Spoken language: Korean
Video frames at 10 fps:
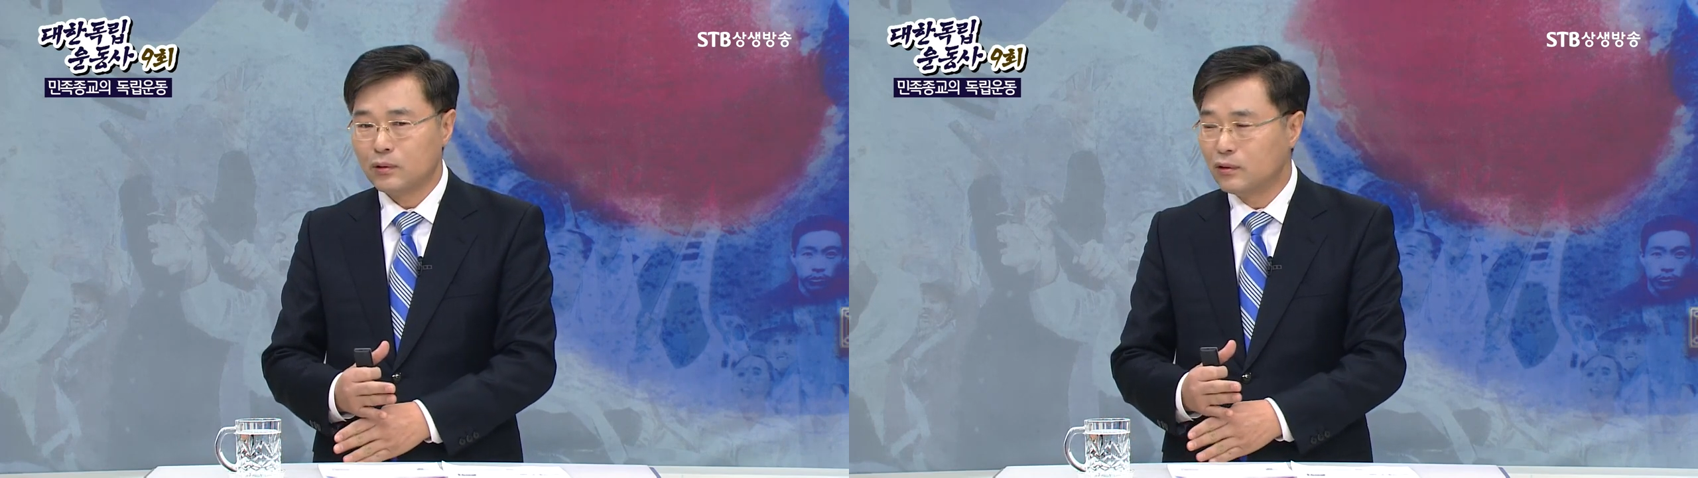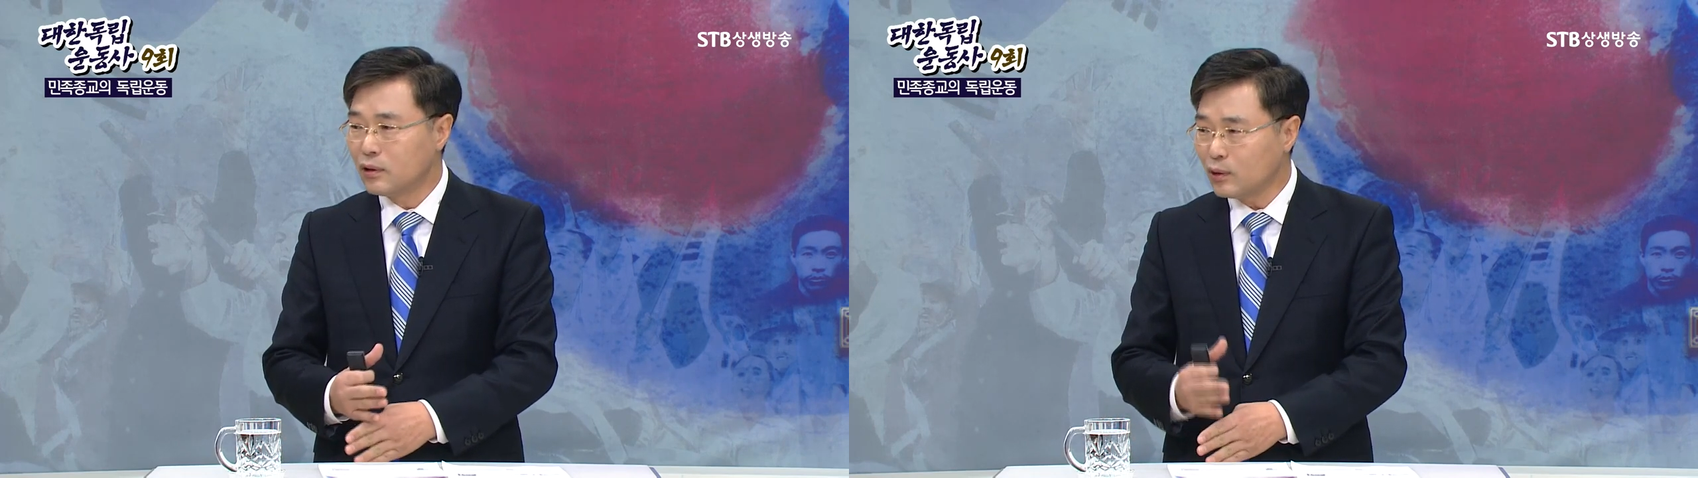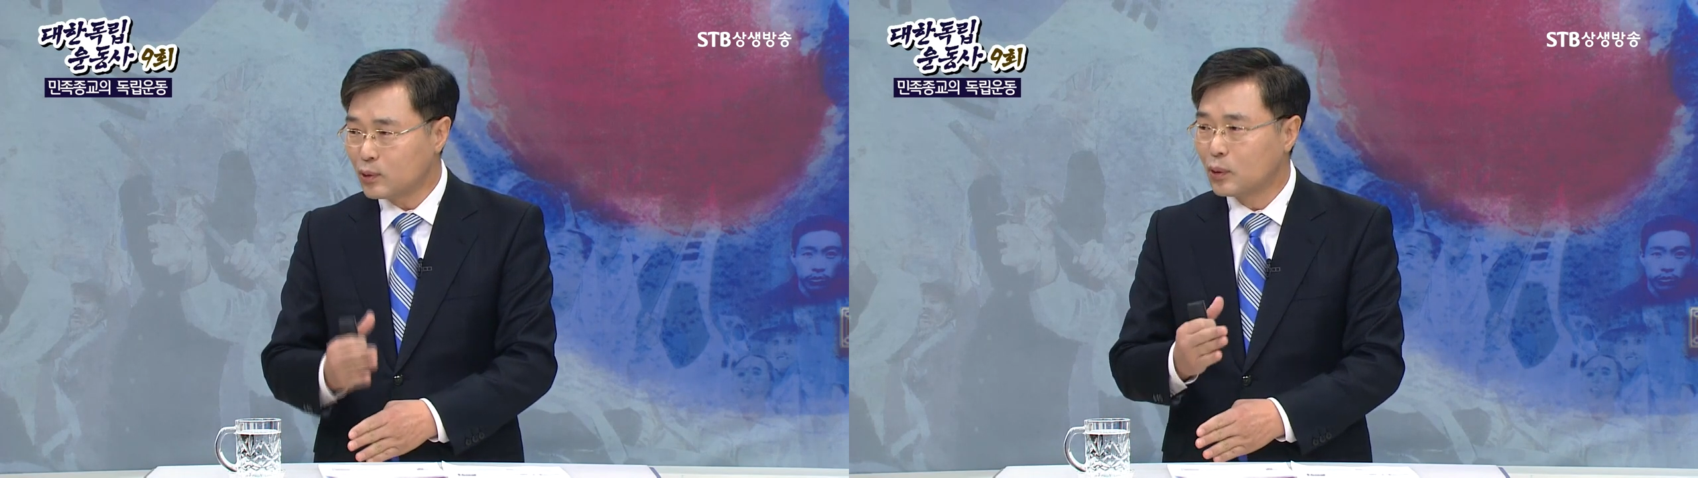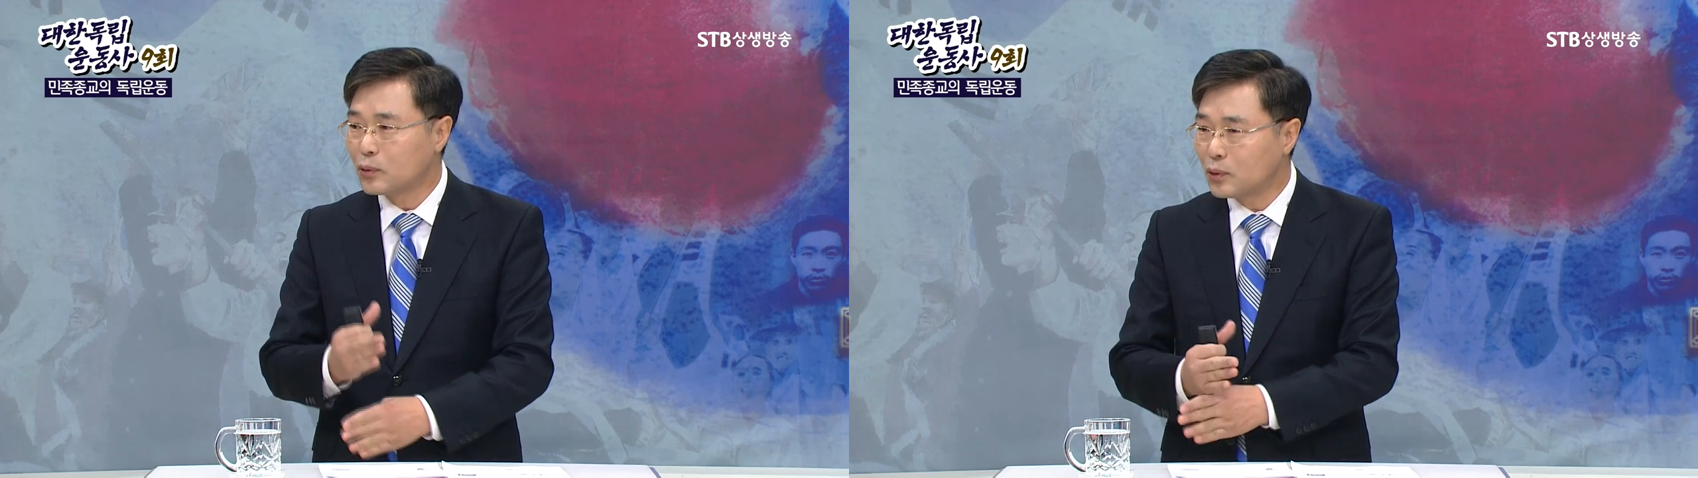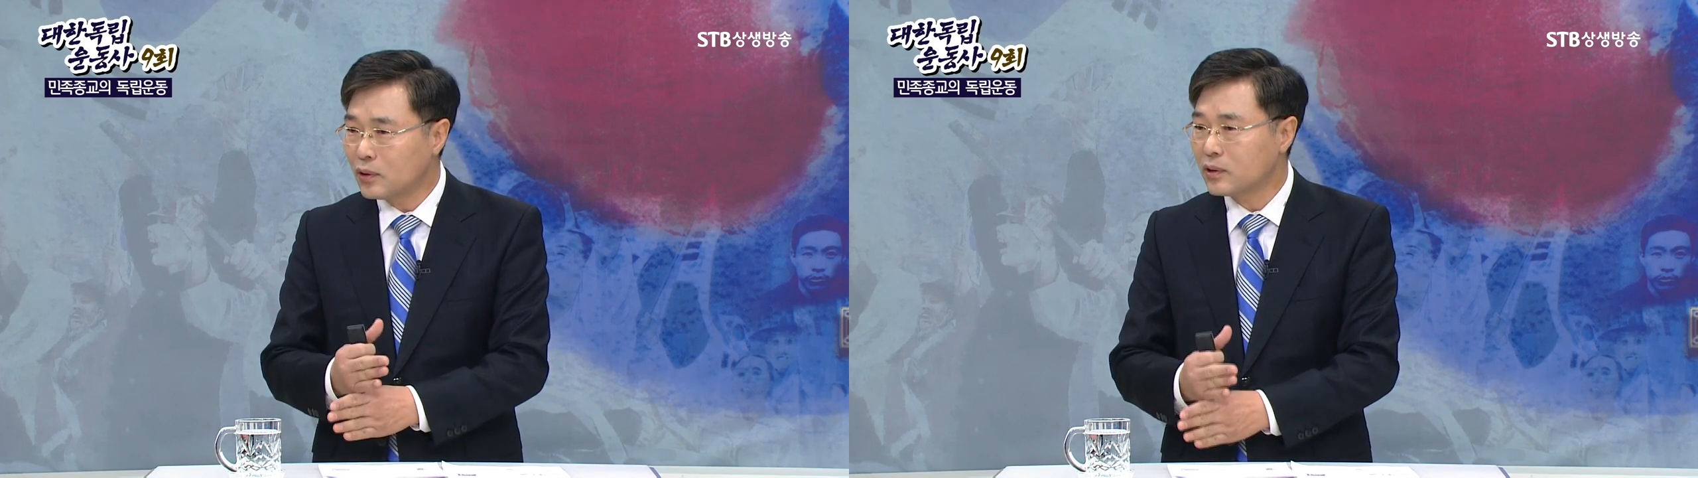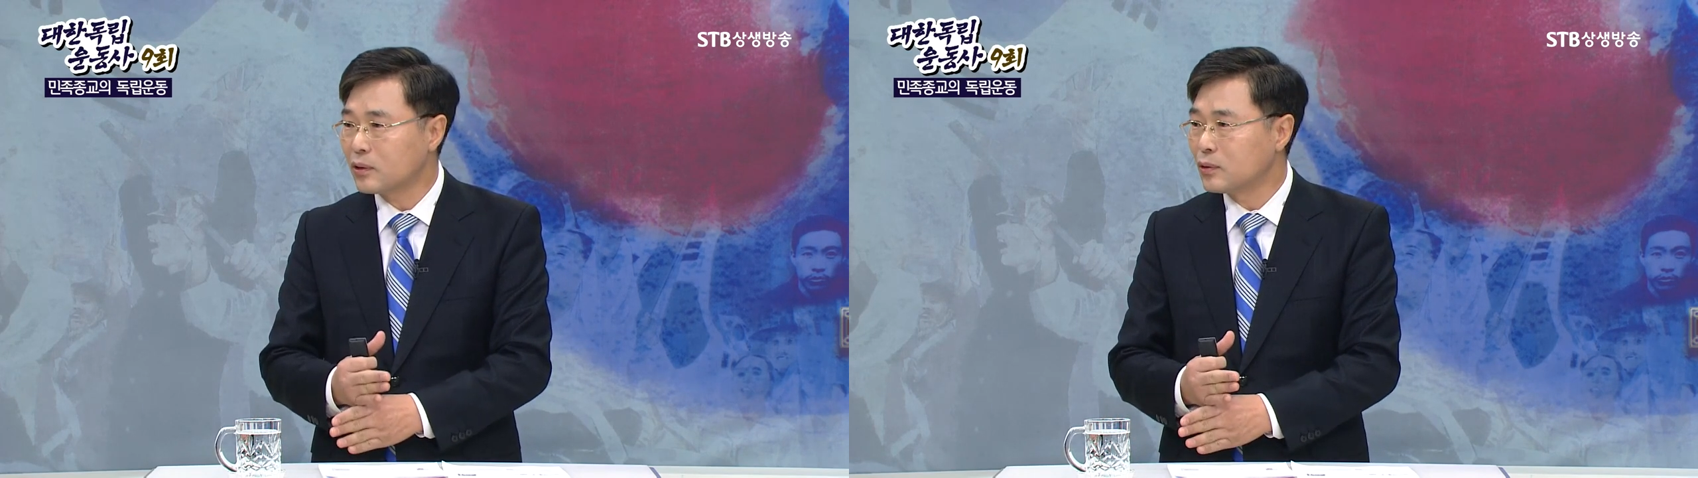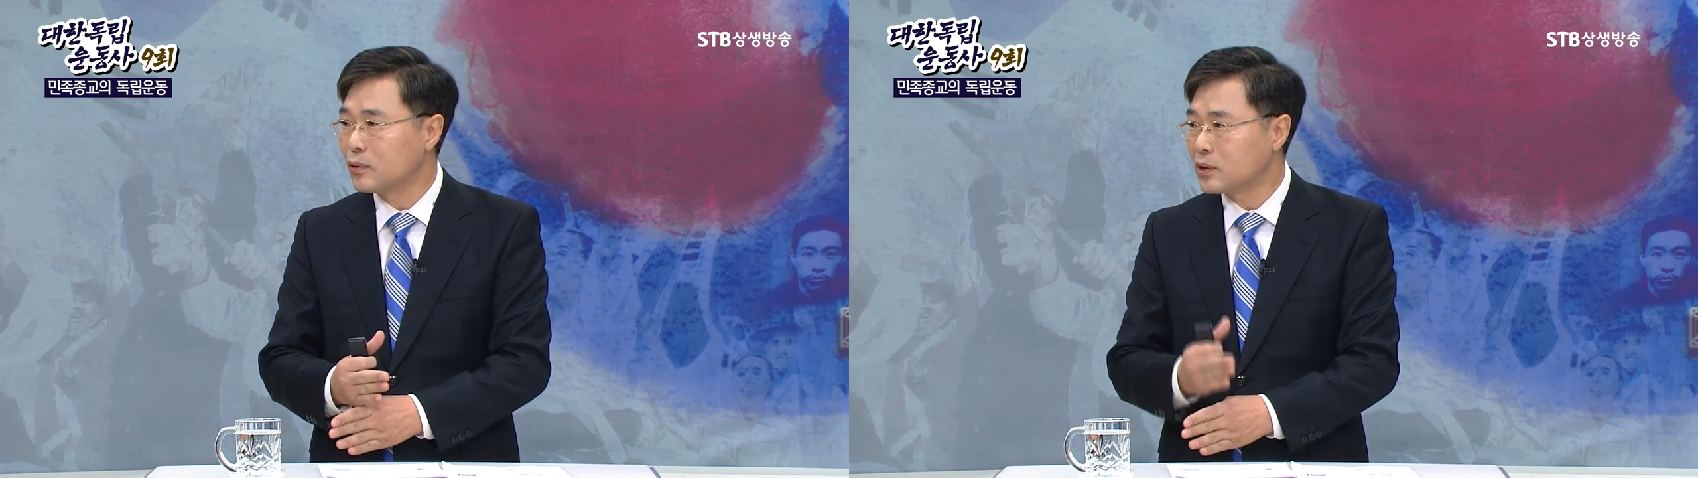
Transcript: 그거는 종교일 때